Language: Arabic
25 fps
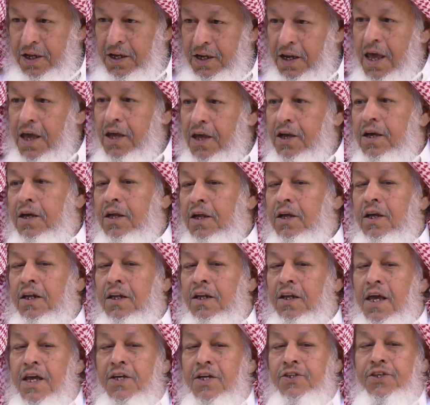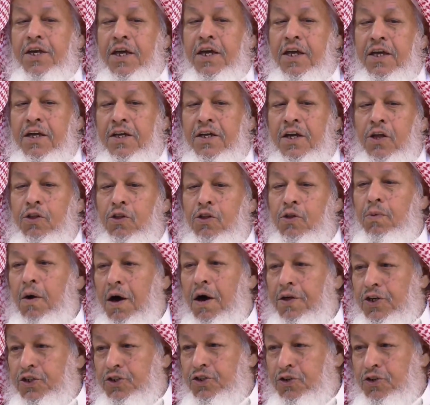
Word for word: لا ليس يطلب هذا